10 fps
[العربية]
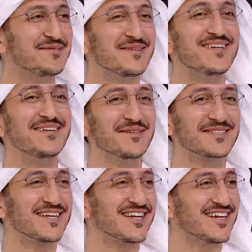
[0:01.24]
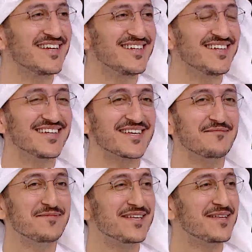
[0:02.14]
من ما شاء الله
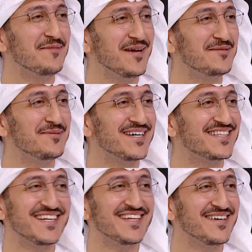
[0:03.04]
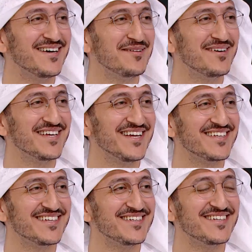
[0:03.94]
كمية المعلومات اللي
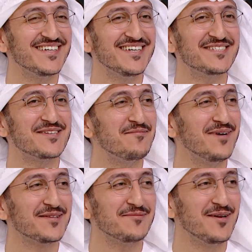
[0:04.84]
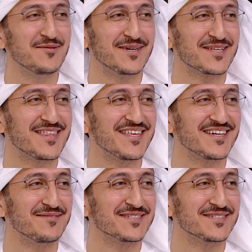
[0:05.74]
يعني جمعت معلومات كثيرة ما